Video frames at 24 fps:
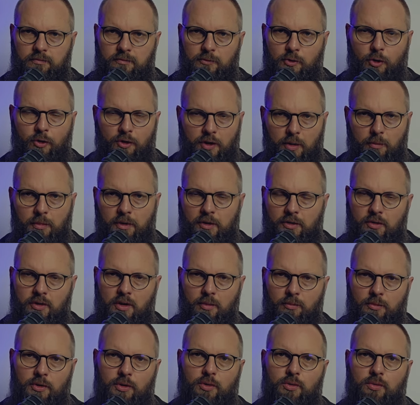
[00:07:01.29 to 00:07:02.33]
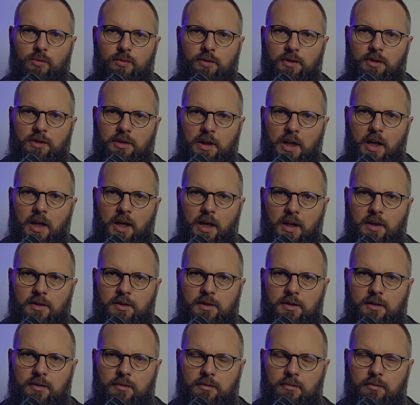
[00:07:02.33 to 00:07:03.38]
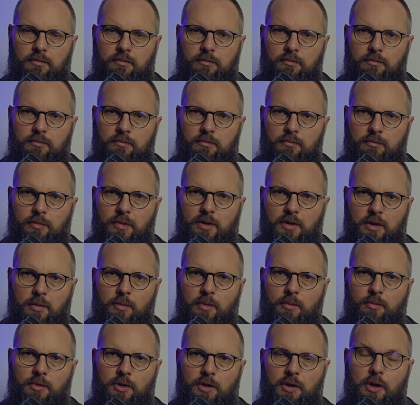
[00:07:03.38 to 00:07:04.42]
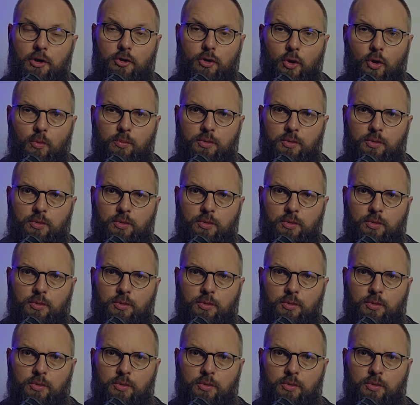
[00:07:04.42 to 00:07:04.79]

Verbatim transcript: to nie będziemy tu i teraz. Będziemy myśleć o